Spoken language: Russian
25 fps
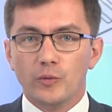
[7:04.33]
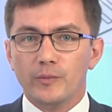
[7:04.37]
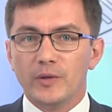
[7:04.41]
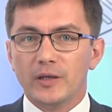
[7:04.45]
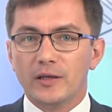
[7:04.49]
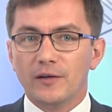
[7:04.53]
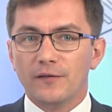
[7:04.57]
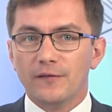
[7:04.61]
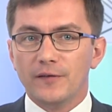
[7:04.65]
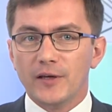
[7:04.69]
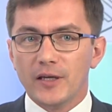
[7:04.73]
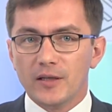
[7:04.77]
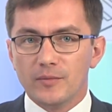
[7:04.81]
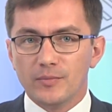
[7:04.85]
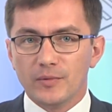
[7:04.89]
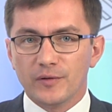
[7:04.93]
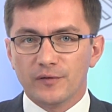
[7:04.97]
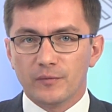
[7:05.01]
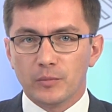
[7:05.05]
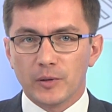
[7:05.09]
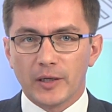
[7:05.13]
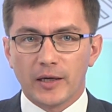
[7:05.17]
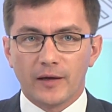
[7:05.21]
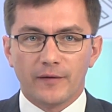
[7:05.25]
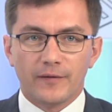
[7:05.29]
«Домик
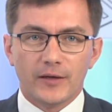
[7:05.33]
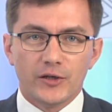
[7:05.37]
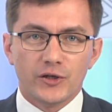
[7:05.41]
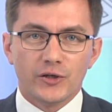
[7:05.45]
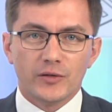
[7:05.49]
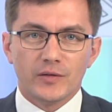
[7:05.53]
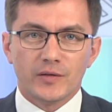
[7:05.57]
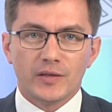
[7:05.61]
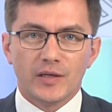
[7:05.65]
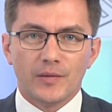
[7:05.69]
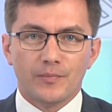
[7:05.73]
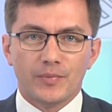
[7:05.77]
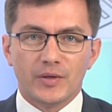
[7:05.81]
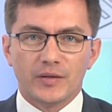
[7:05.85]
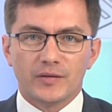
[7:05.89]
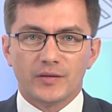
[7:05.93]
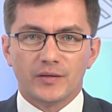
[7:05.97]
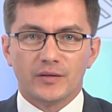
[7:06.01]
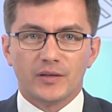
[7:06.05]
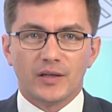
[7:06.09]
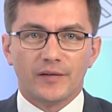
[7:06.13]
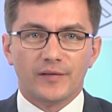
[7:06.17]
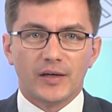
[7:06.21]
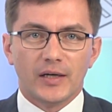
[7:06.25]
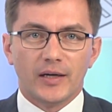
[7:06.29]
ведьмы» в Благовещенске
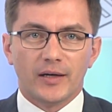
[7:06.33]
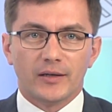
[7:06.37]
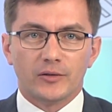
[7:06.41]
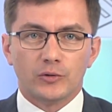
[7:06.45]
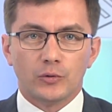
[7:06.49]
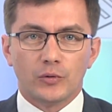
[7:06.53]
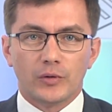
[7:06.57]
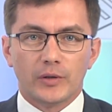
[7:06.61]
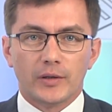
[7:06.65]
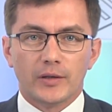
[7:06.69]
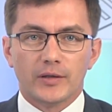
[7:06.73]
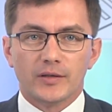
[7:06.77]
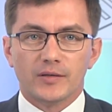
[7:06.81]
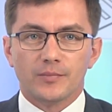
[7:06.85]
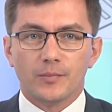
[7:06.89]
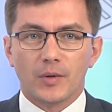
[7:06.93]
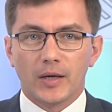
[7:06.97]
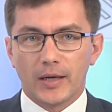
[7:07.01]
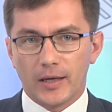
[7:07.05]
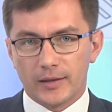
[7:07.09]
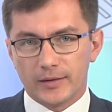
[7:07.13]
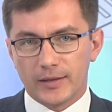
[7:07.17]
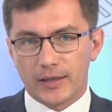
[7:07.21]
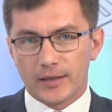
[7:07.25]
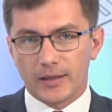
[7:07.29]
презентовали актеры из
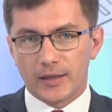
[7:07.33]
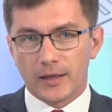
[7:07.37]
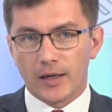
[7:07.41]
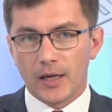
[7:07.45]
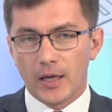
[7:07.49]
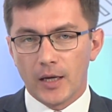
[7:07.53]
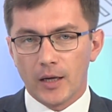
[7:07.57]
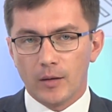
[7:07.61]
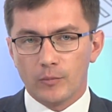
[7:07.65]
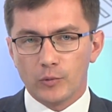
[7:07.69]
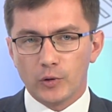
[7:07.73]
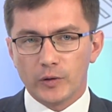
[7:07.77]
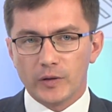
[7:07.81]
Магадана.